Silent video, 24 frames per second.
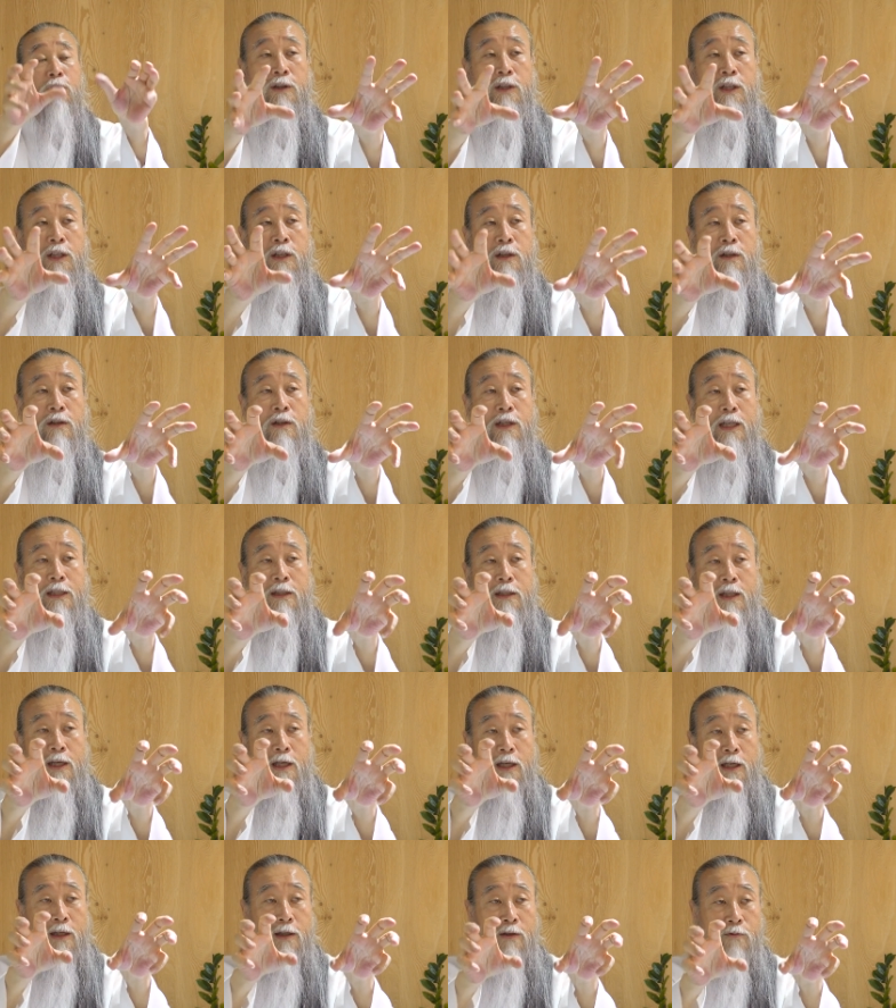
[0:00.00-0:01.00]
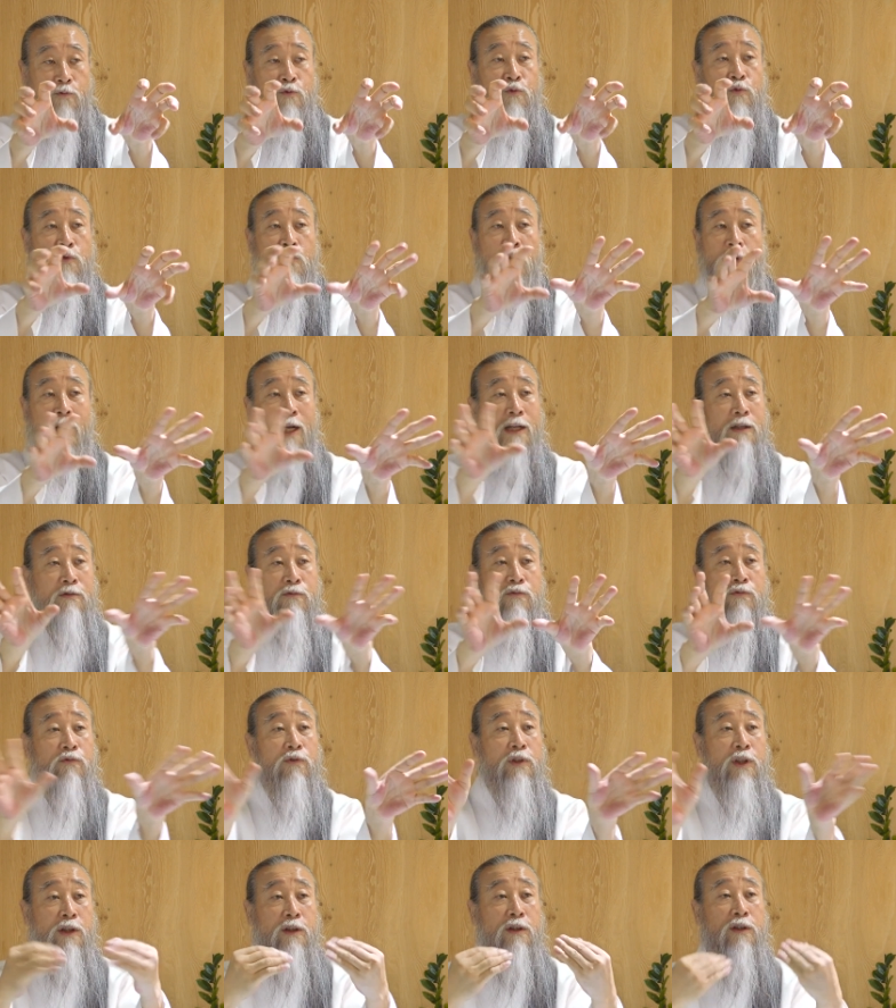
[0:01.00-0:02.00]
이걸 갖다가 운용할
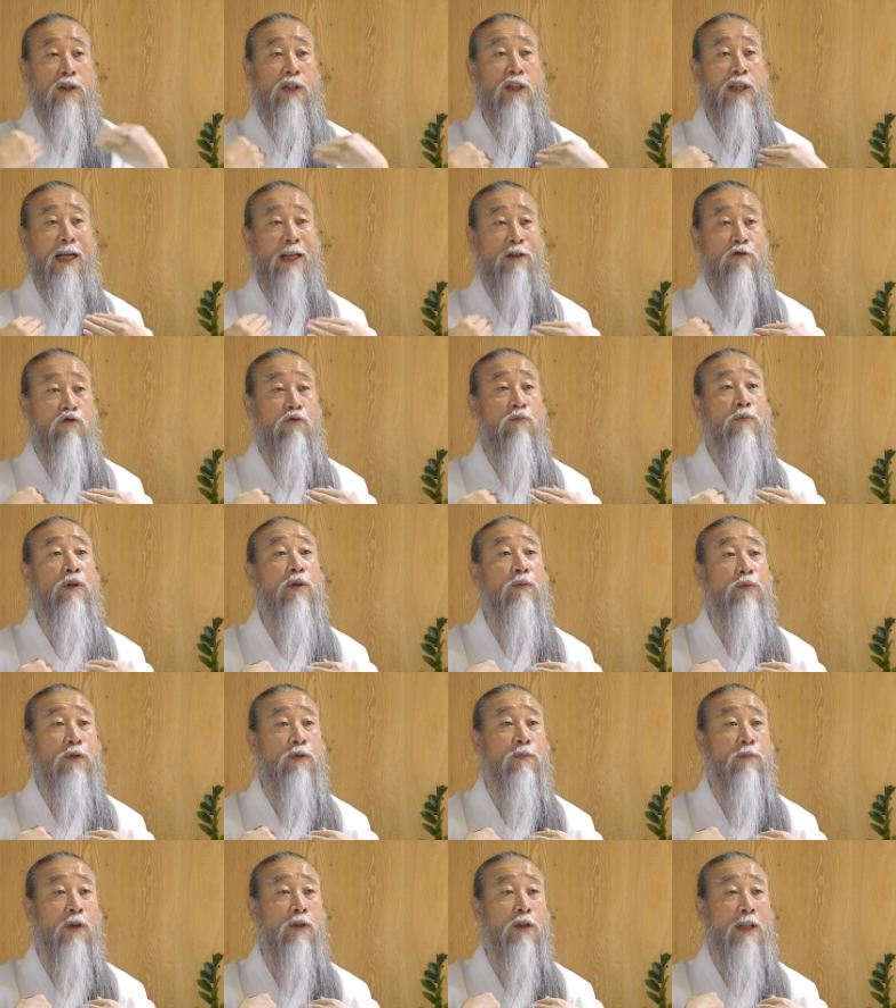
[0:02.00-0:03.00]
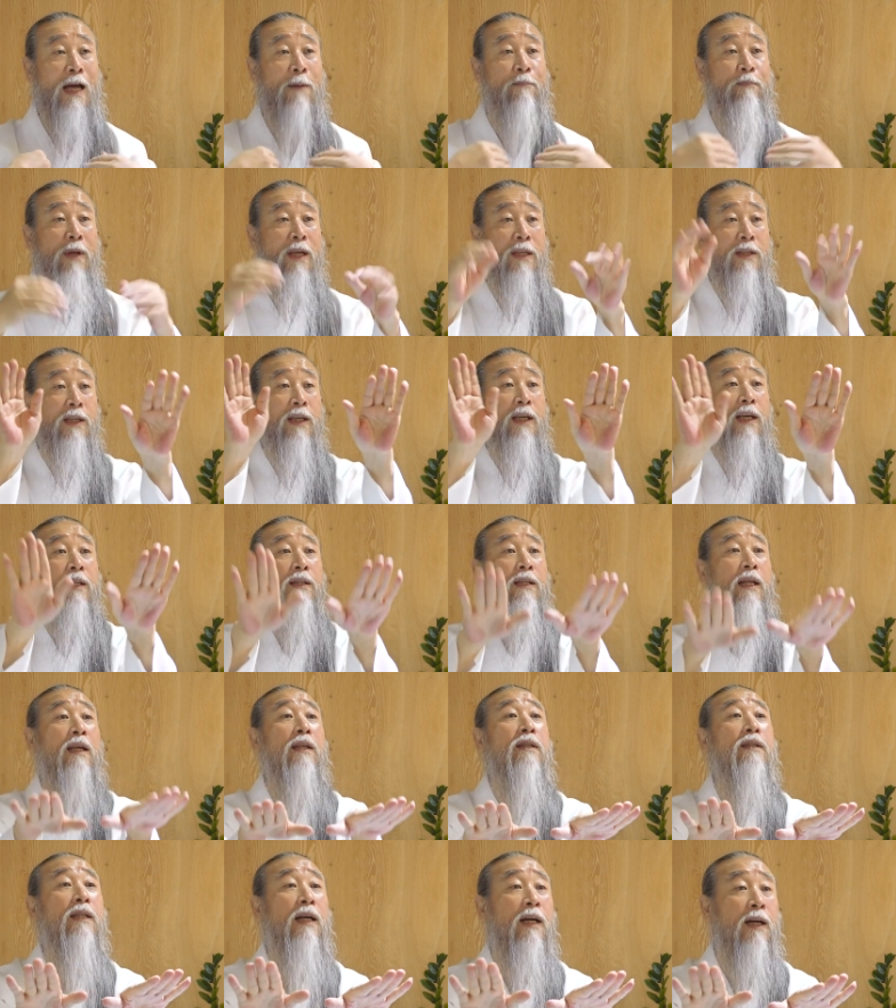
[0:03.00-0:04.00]
수 있는 네 갖춤이 없으면 다 뺏기게 돼
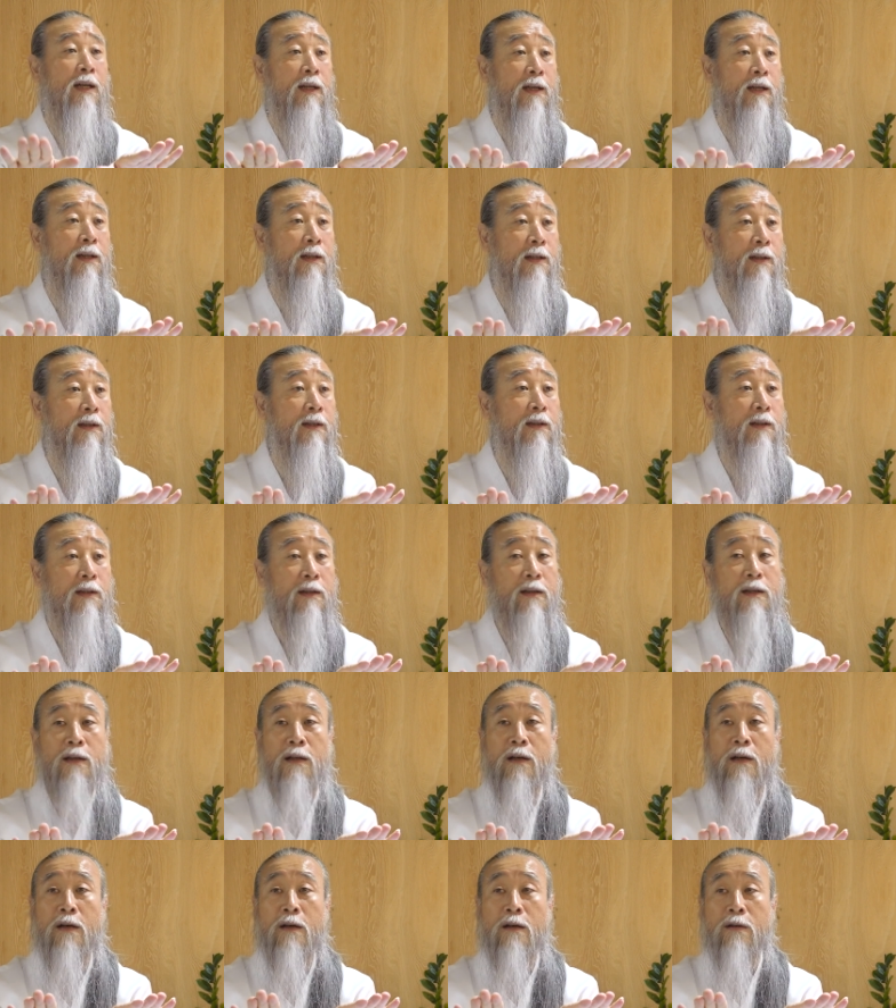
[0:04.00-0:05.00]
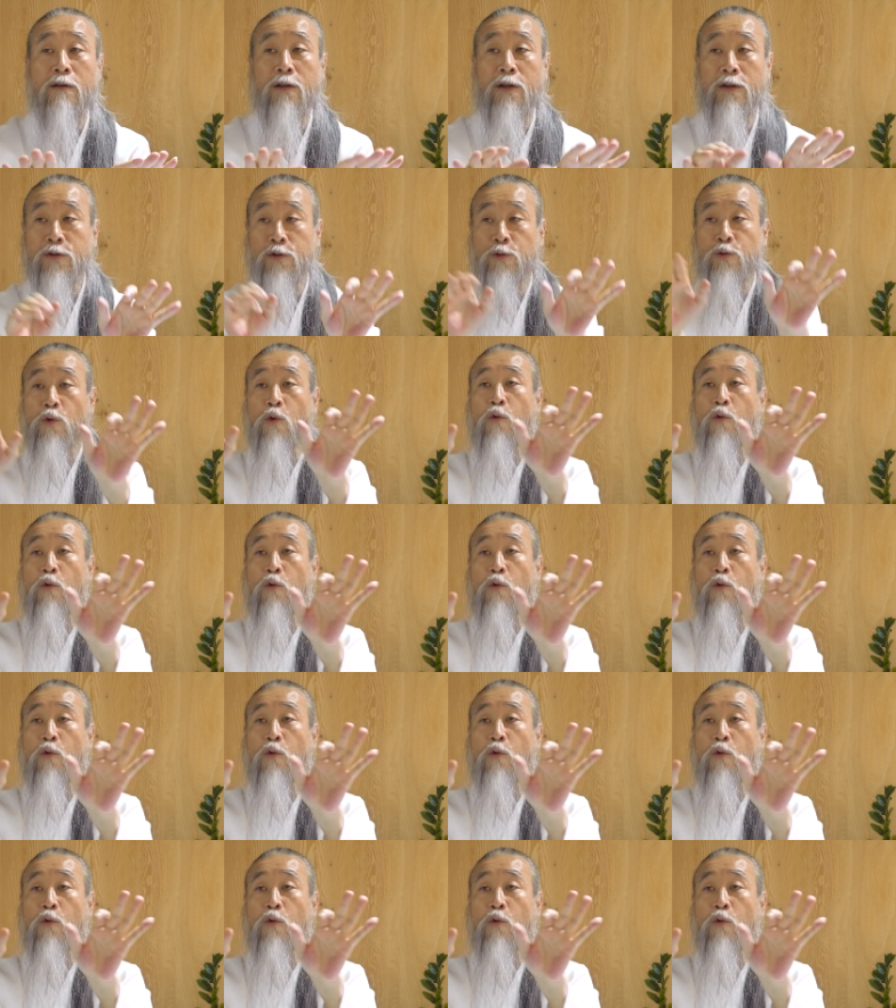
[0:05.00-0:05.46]
있다. 그래서